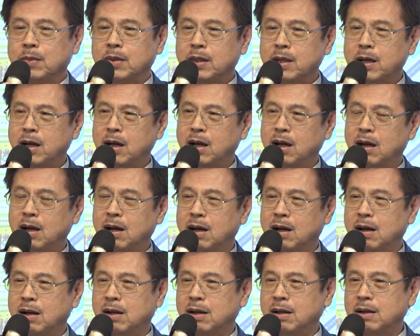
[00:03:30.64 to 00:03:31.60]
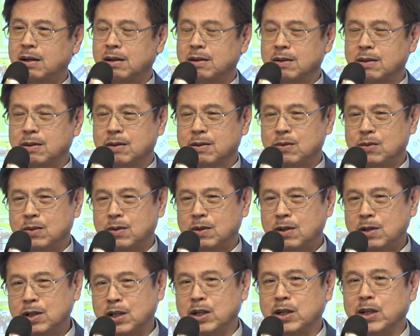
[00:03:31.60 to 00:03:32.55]
那
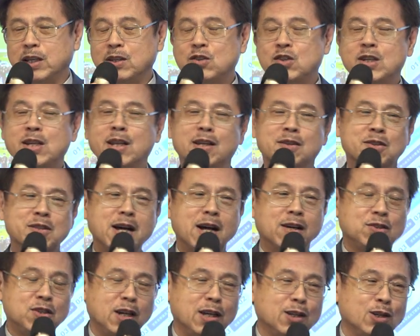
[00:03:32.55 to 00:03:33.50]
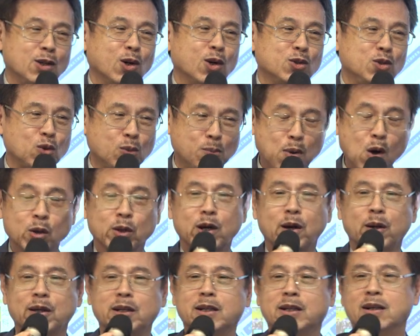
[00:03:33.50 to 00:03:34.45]
二零零七年上线以后，就碰
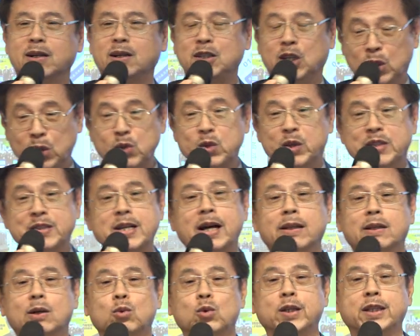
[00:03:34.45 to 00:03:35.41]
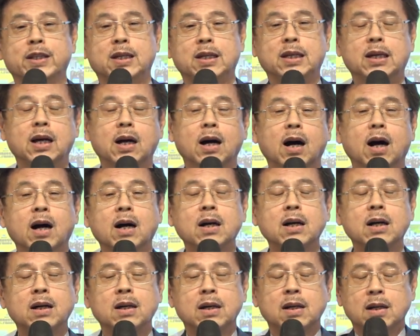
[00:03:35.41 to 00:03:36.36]
到一个营运上的问题，哦，
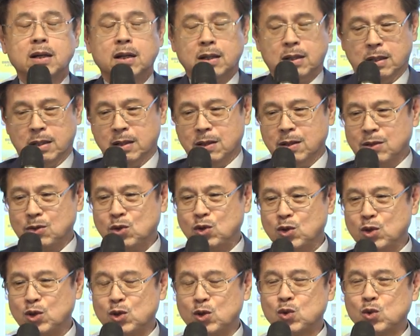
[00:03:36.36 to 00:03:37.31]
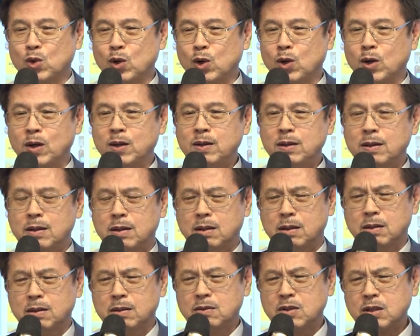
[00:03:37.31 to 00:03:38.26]
就是说
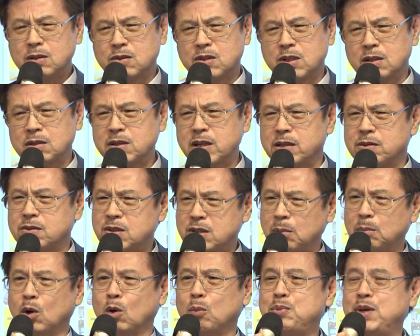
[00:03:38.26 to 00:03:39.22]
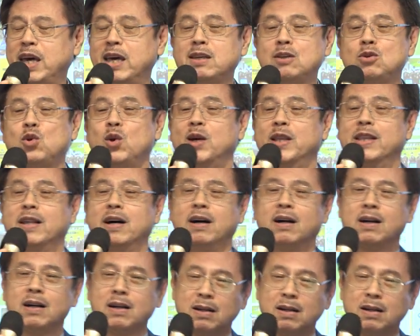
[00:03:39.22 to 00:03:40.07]
这个车站这么偏远呐。